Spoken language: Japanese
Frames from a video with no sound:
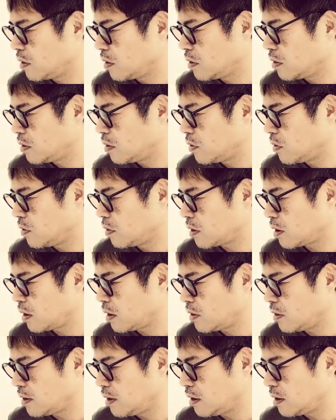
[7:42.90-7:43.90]
えー、大
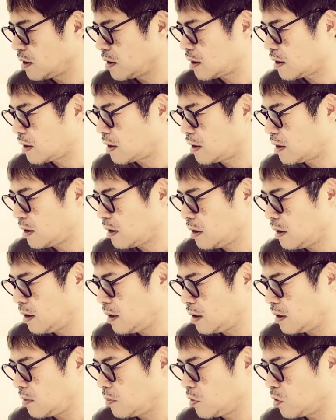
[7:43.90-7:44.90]
けがには至らな
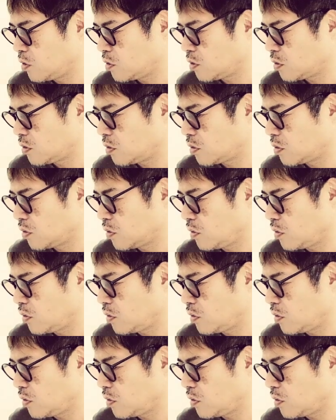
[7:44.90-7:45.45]
い模造